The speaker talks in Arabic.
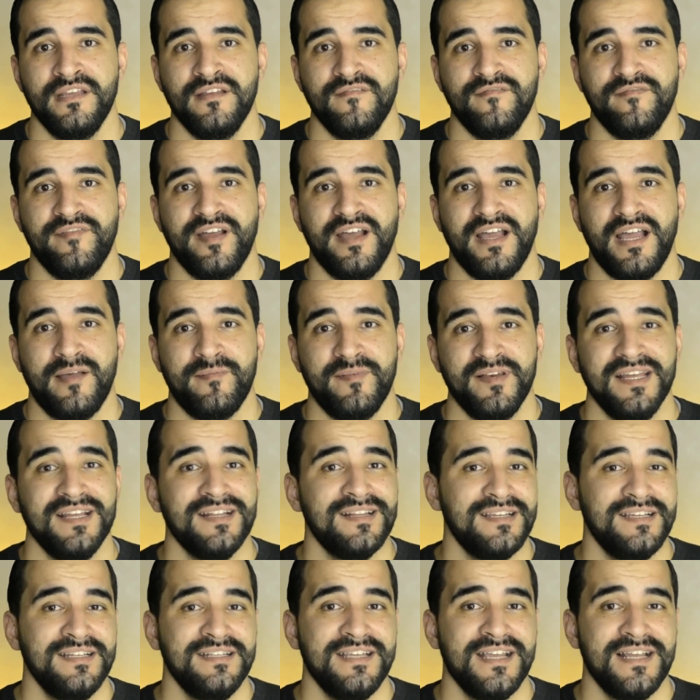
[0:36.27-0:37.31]
فعمليات
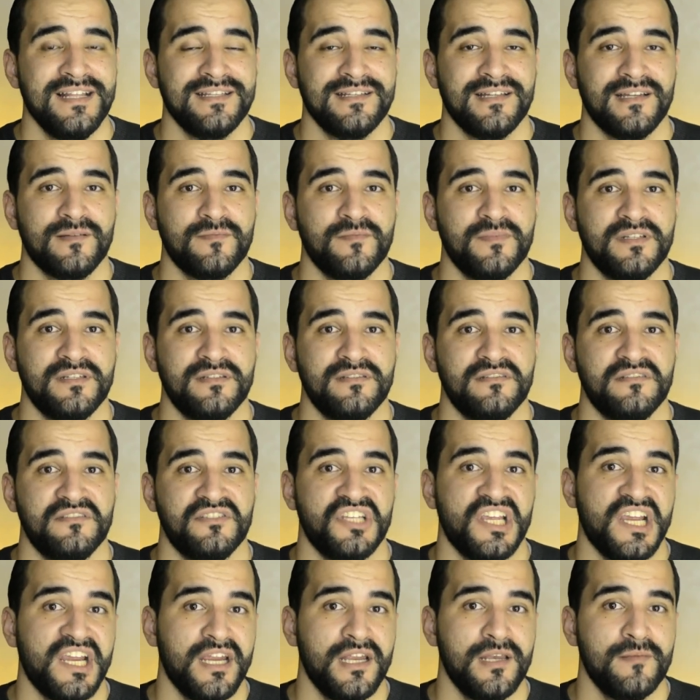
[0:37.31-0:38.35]
الاحتيال صارت
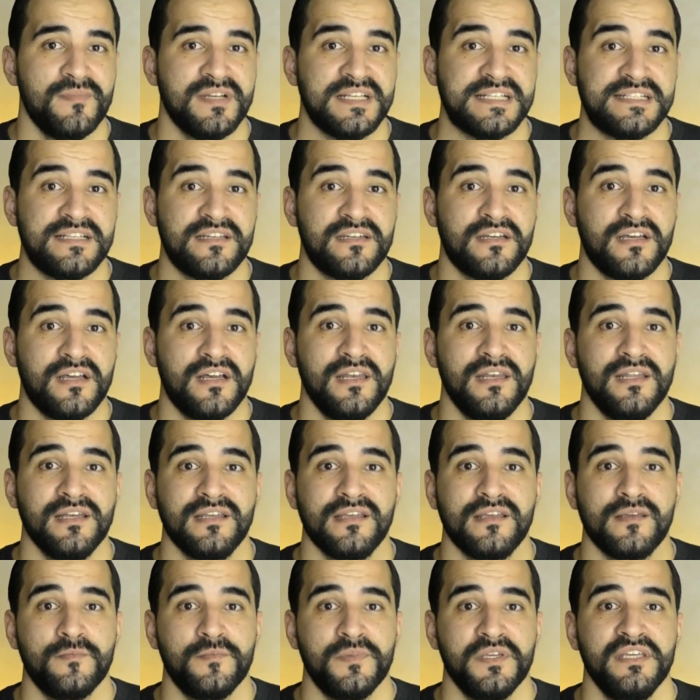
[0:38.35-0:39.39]
بتشكل مصدر
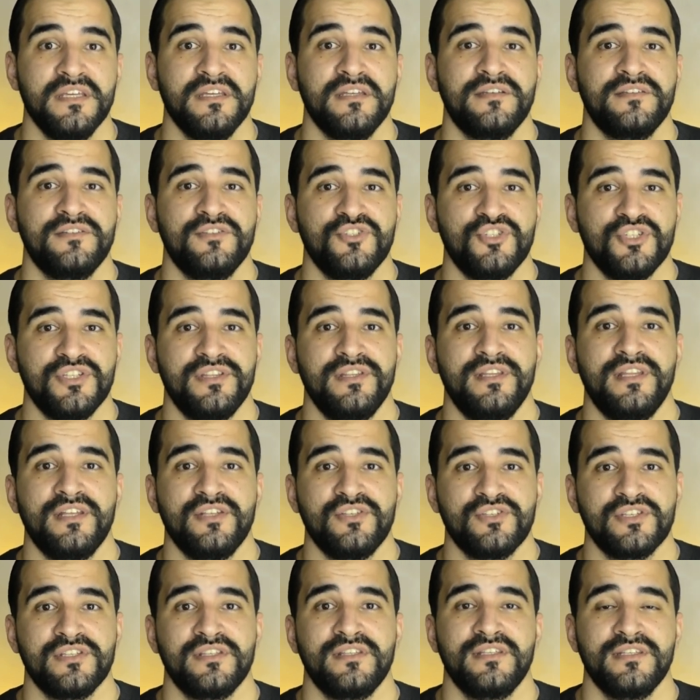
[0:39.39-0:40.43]
قلق كبير جدا
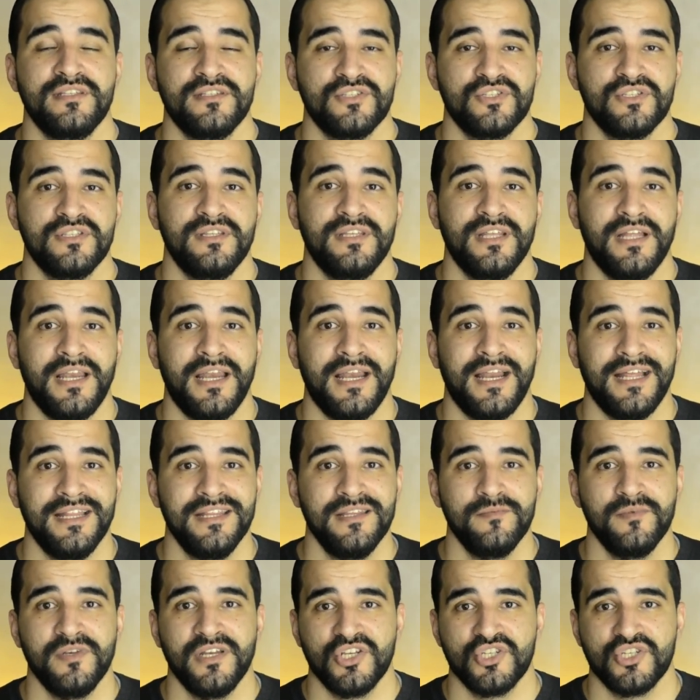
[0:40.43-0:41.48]
جدا جدا
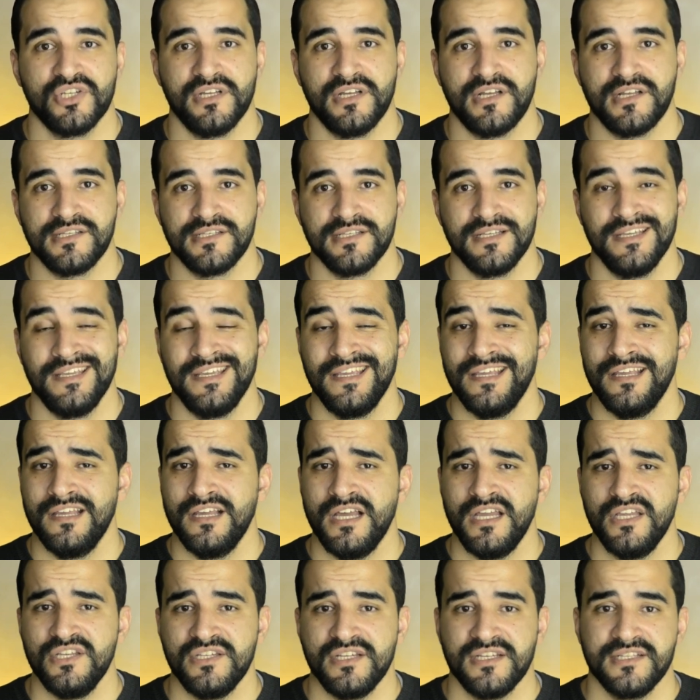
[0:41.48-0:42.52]
للعديد من الأشخاص
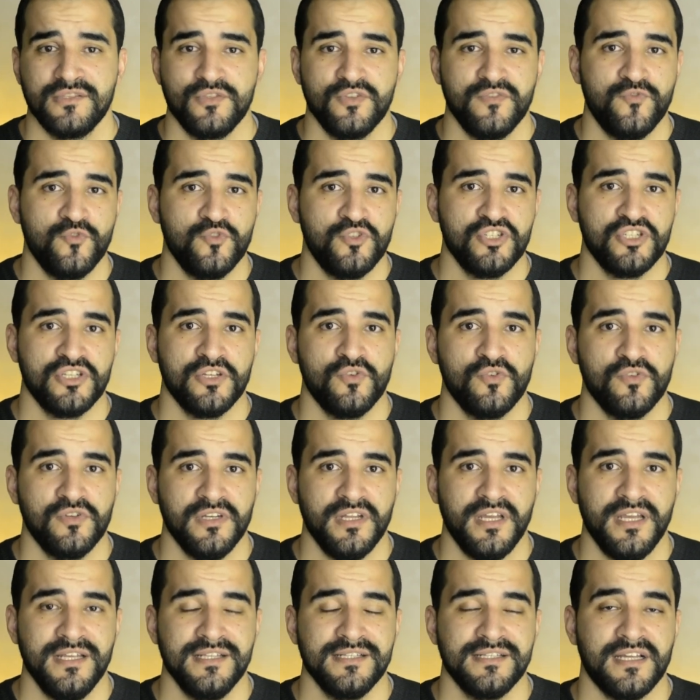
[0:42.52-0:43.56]
أي شخص بده يفوت يشتغل
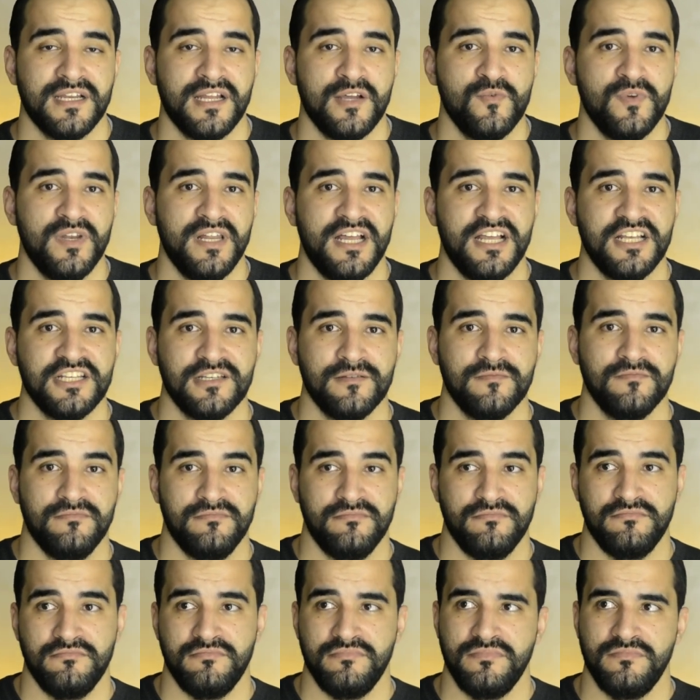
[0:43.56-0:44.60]
أونلاين صار أول حاجة
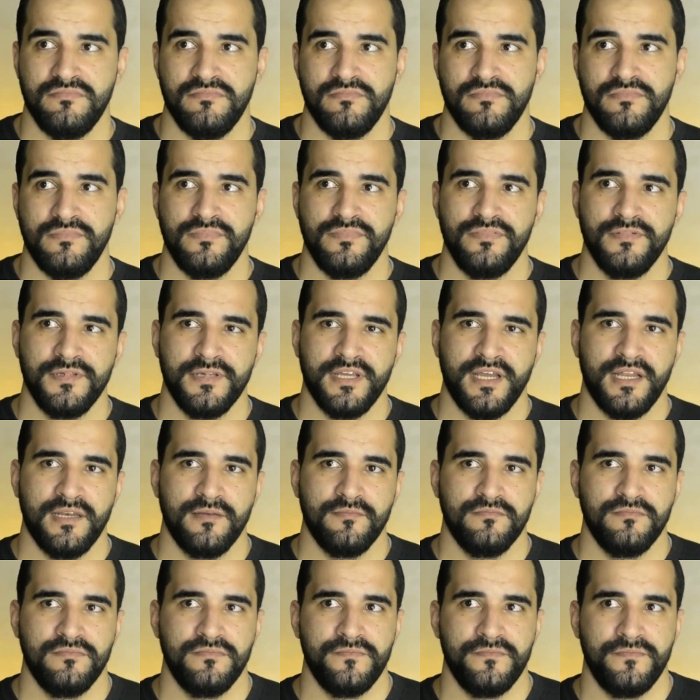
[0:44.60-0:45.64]

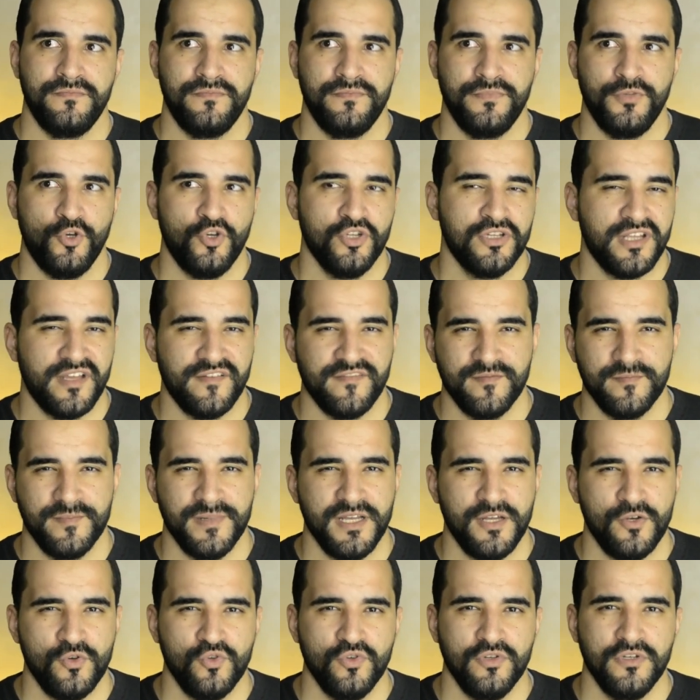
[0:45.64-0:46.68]
يعني بحطها في
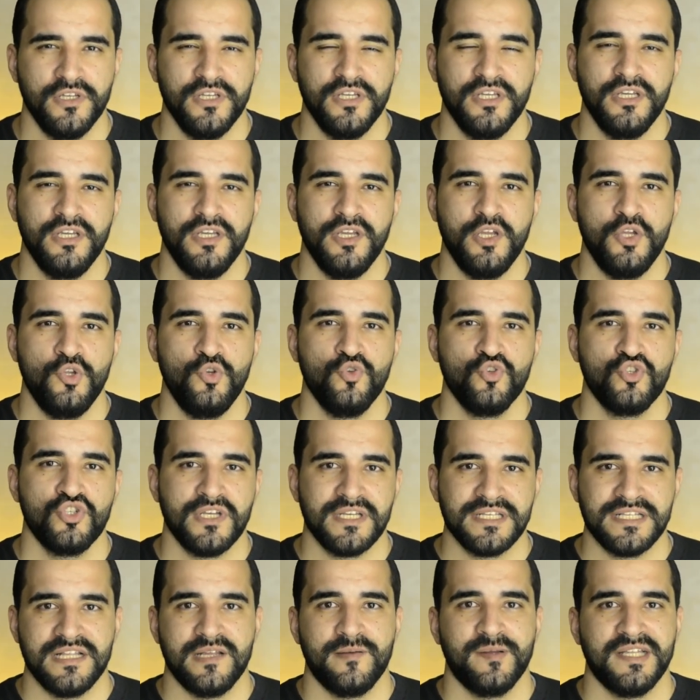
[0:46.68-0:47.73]
باله انه
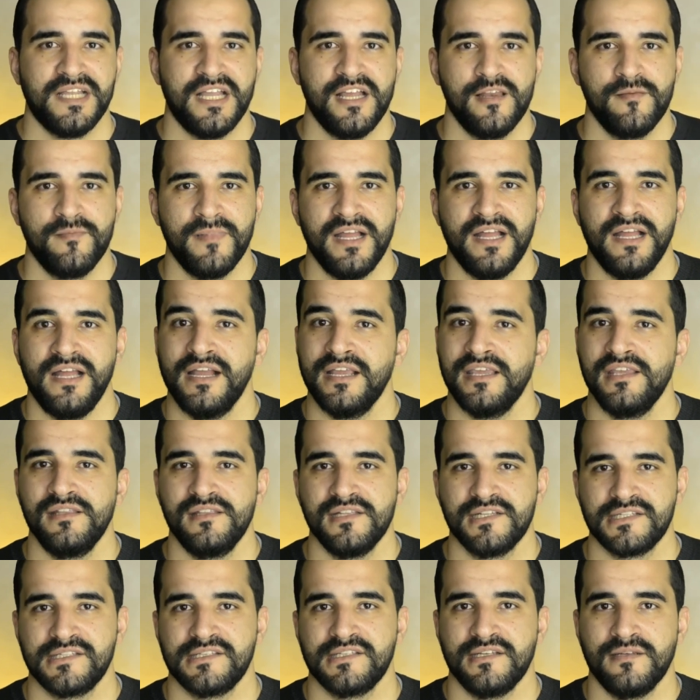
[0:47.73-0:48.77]
الشخص اللي انا بتعامل معه اكيد
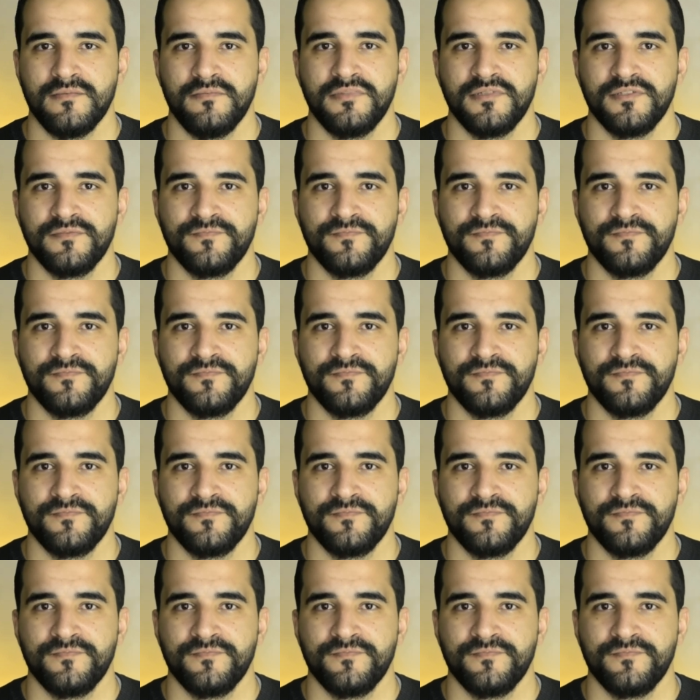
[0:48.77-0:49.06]
نصاب